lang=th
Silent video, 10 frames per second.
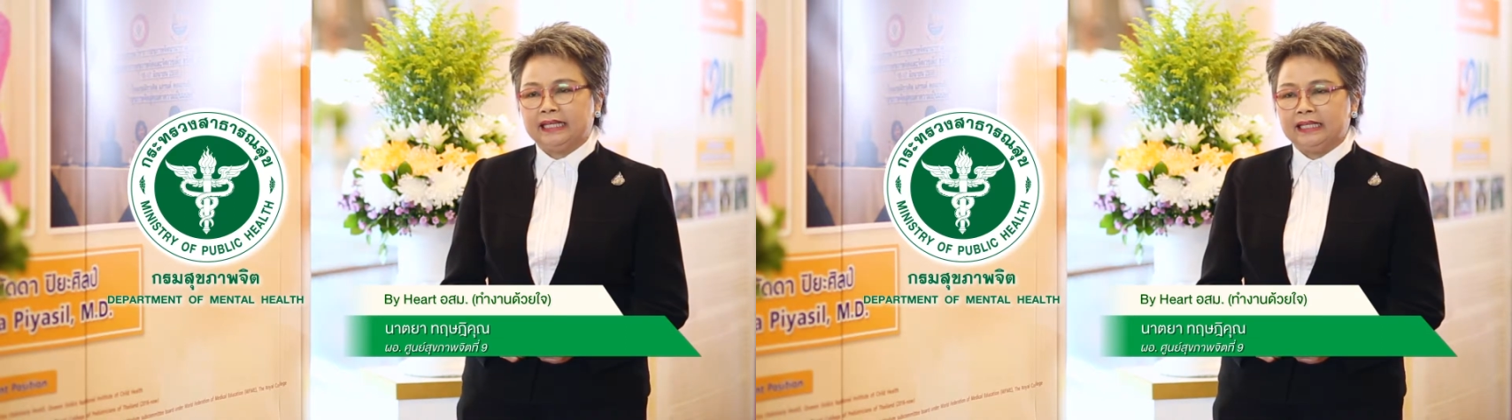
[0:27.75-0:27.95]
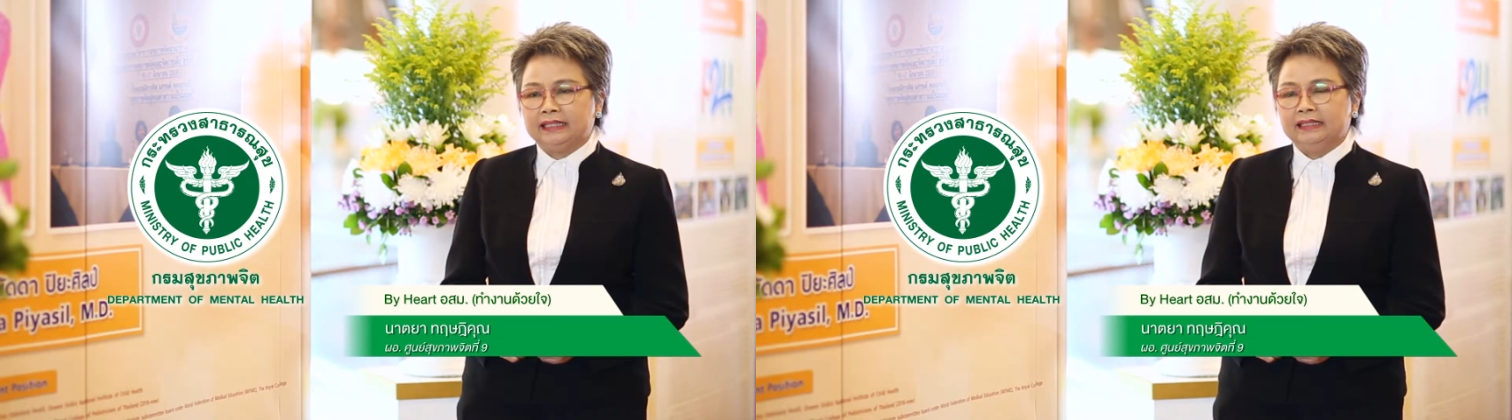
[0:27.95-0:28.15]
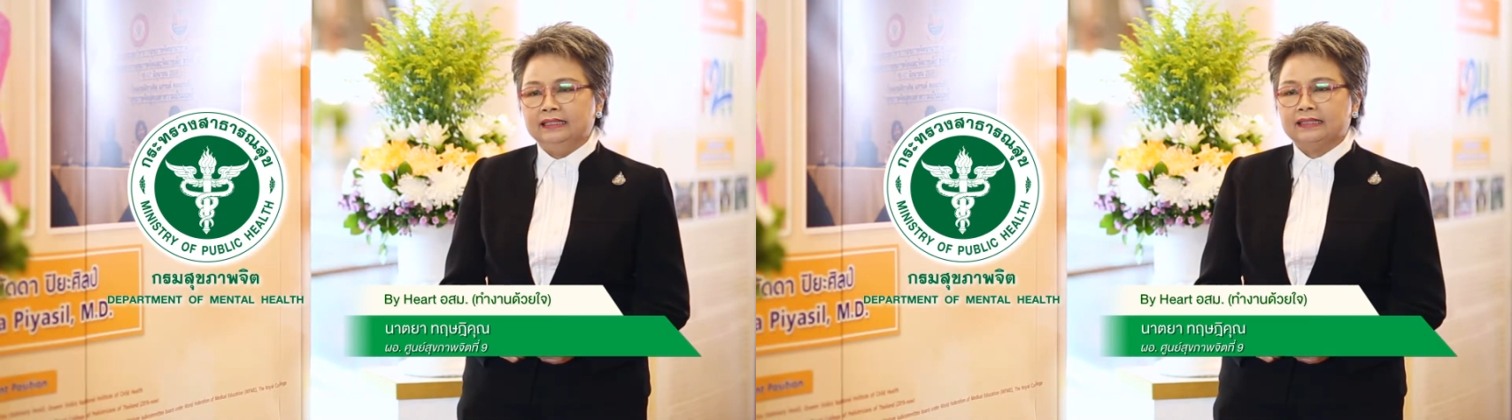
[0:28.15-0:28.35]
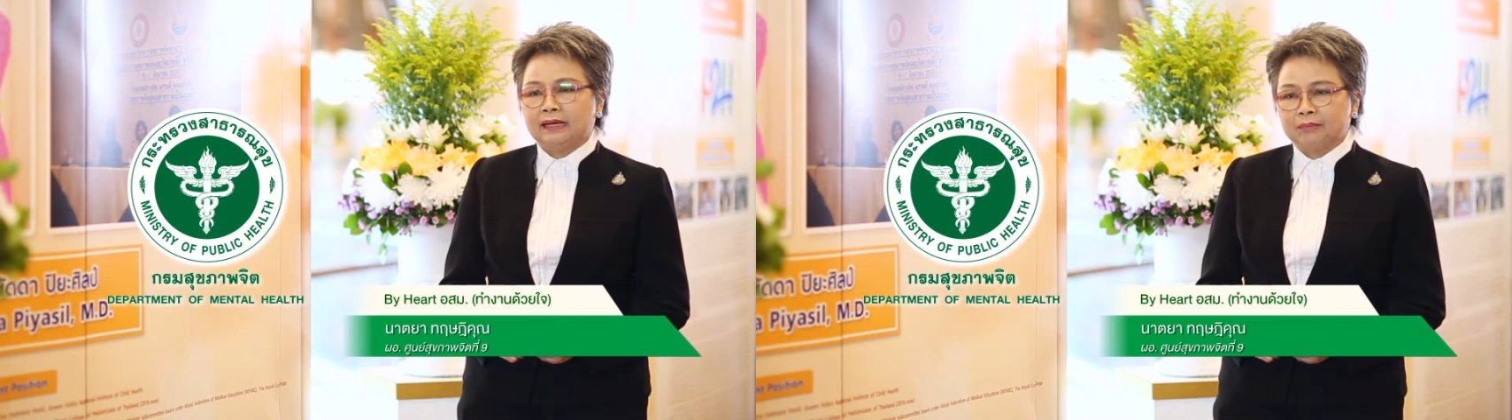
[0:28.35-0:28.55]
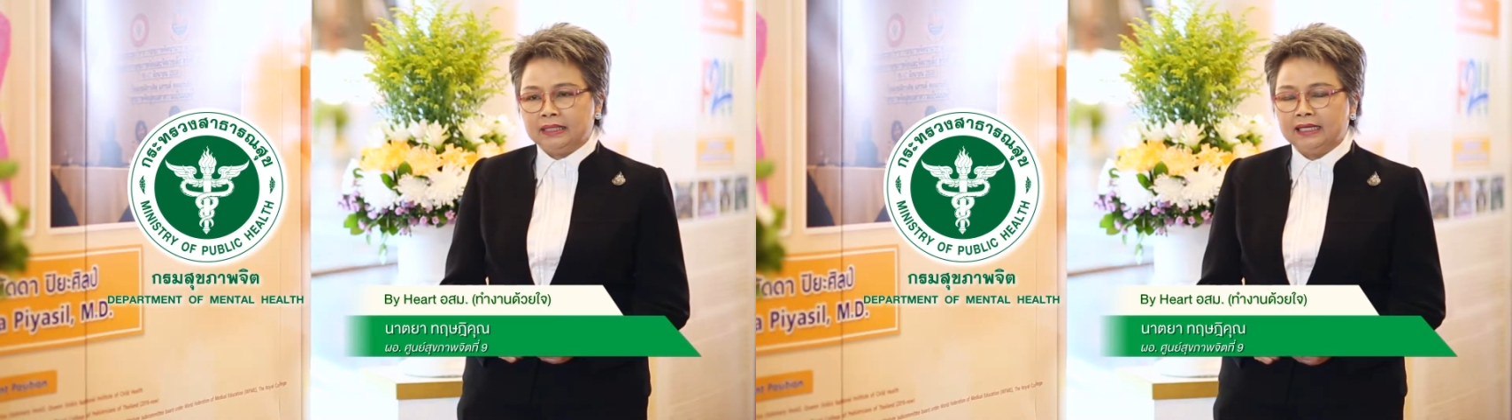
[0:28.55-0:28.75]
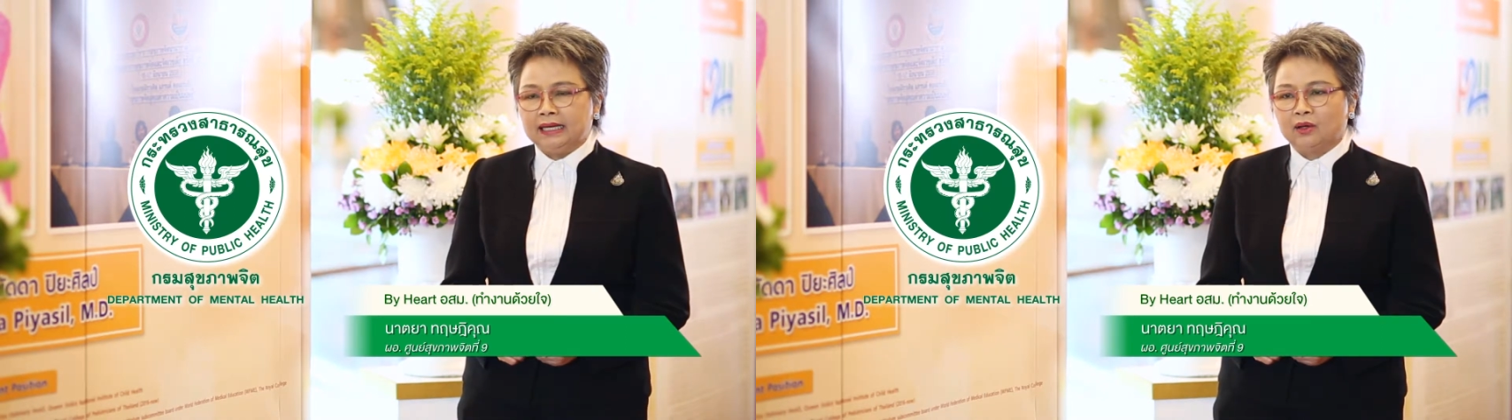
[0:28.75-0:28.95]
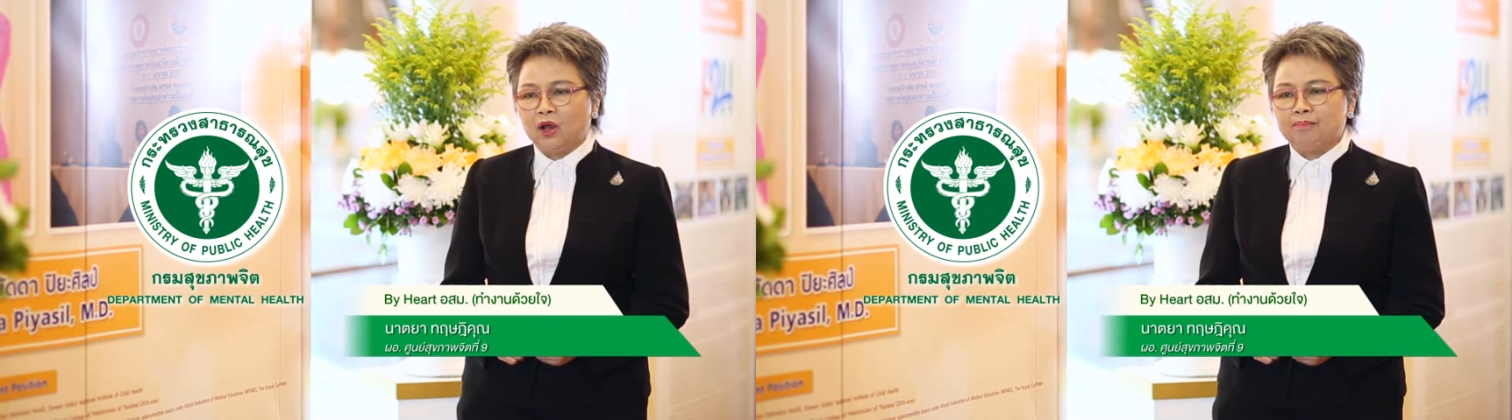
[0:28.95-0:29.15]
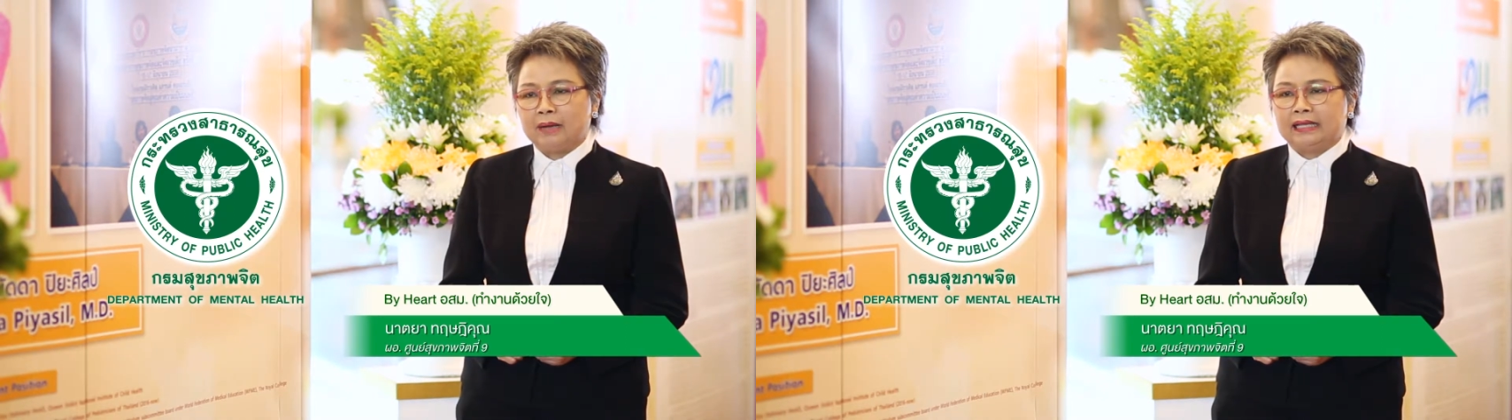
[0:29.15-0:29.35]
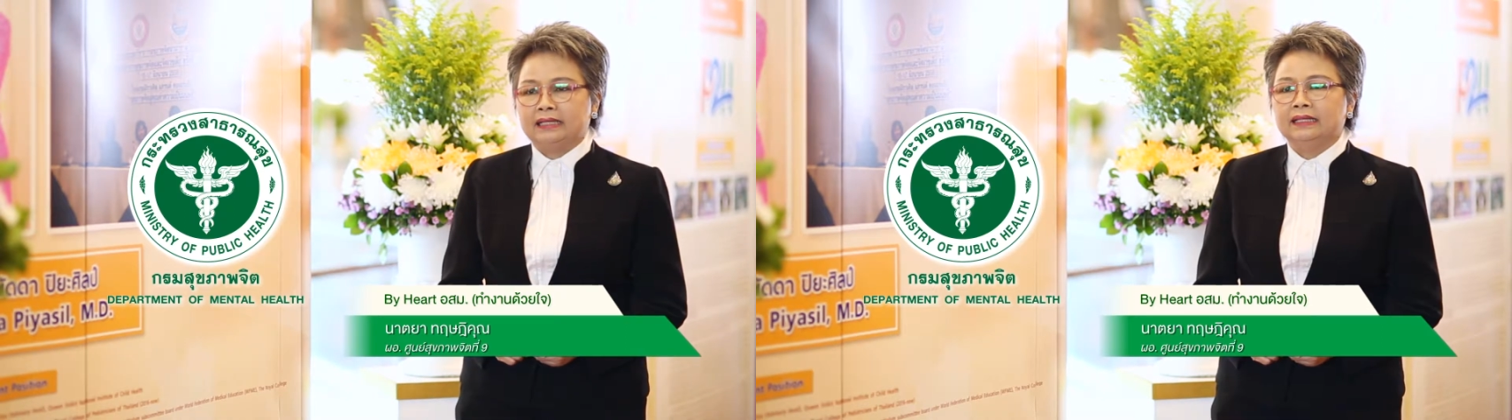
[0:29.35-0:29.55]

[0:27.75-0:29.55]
ที่ทำขึ้นแล้วก็ไป